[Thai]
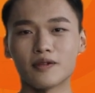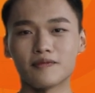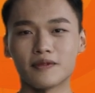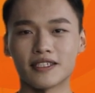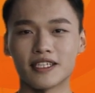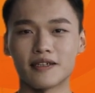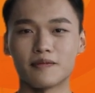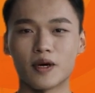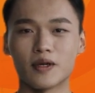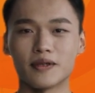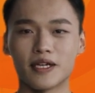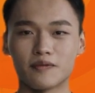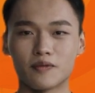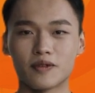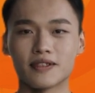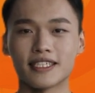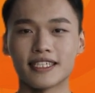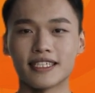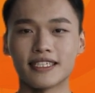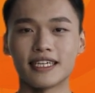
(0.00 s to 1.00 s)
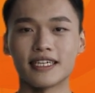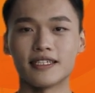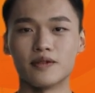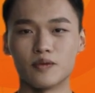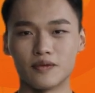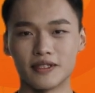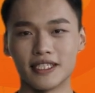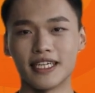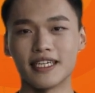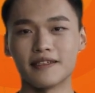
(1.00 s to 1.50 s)
ออฟฟิศเฉพาะในพื้นที่เขต
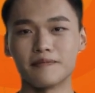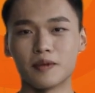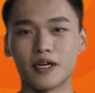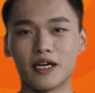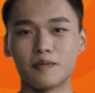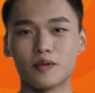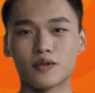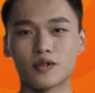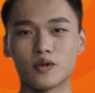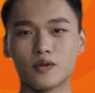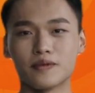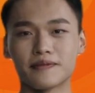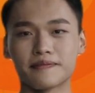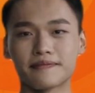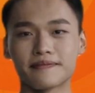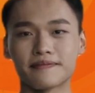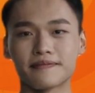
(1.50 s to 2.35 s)
กรุงเทพปริมณฑล